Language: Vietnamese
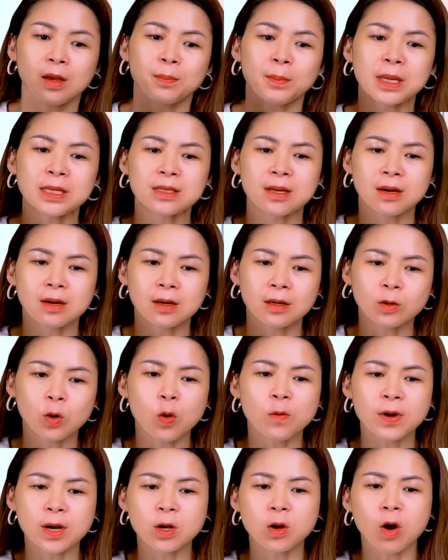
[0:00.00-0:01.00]
Bây giờ
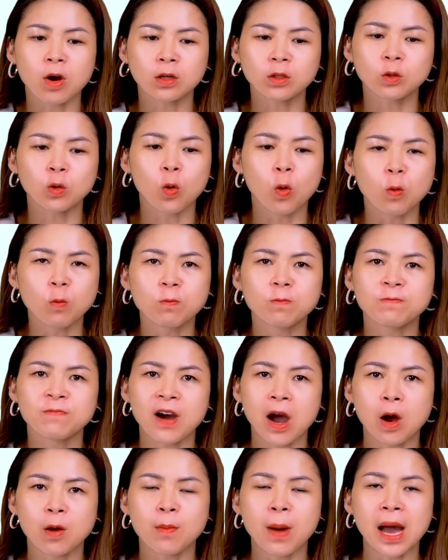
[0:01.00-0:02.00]
cô và con cùng
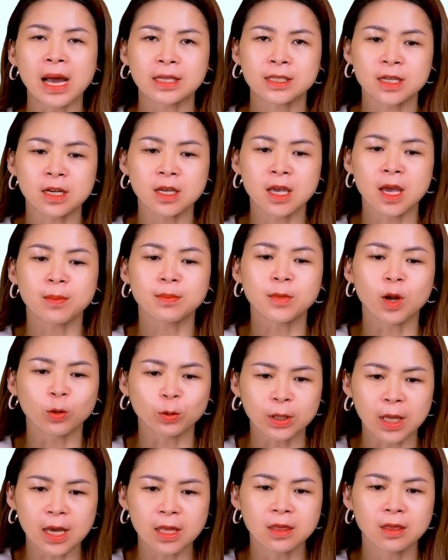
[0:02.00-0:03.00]
vào bài trắc nghiệm đầu
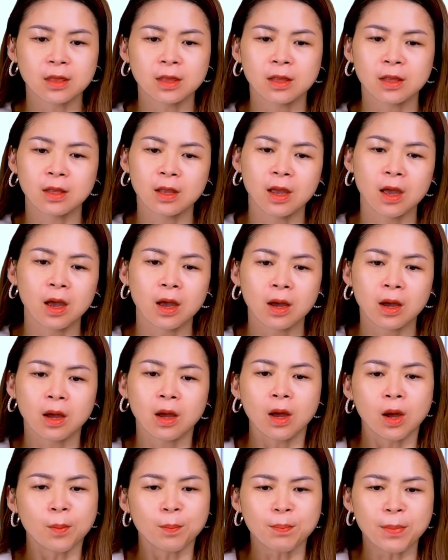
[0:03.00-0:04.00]
tiên.
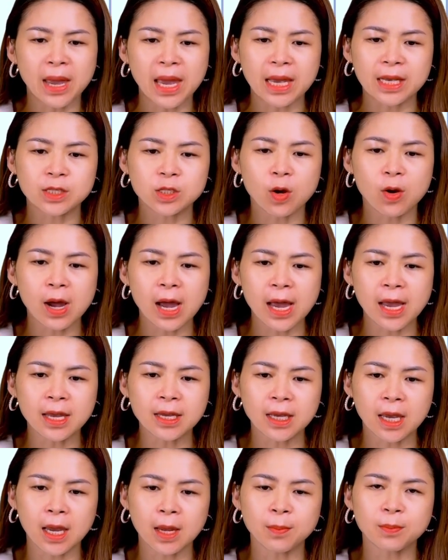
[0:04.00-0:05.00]
Mẹ cho hai
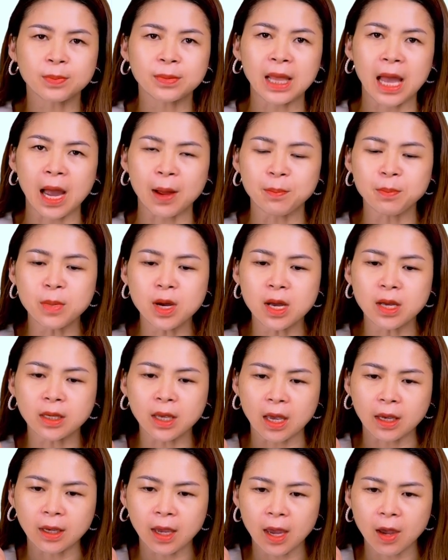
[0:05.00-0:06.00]
anh em tám mươi
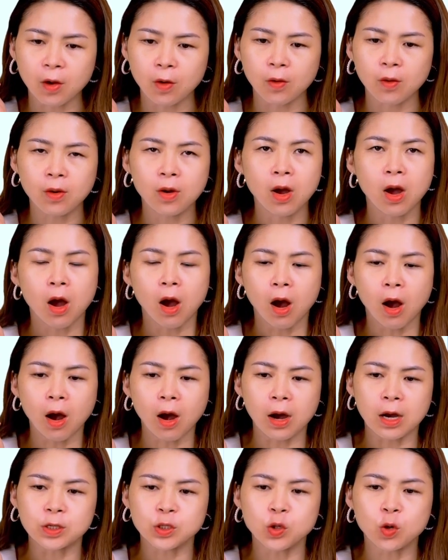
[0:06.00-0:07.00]
cái kẹo.
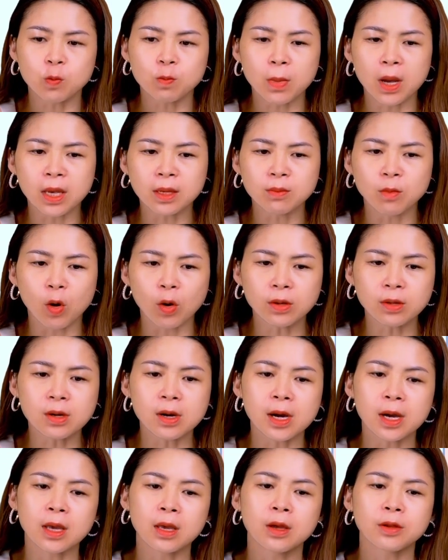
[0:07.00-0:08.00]
Hỏi trung bình mỗi
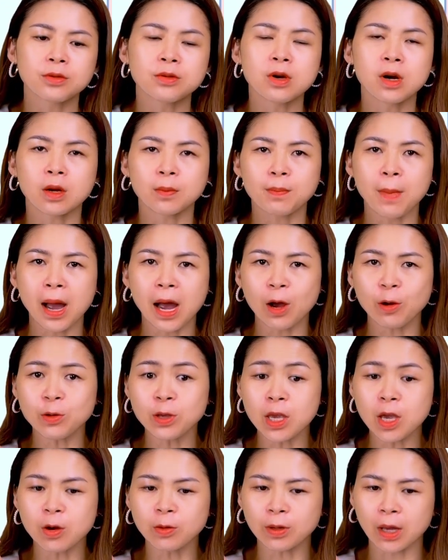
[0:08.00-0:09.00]
người được bao
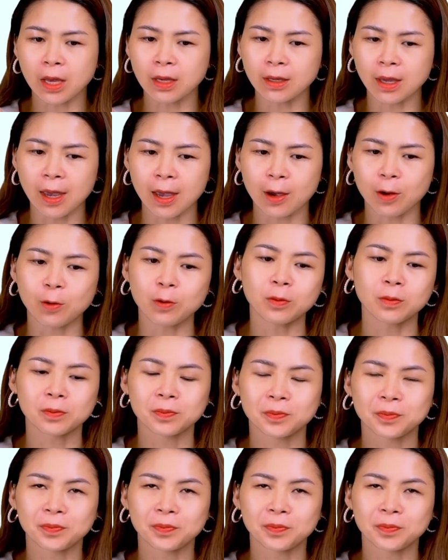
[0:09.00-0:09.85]
nhiêu cái kẹo?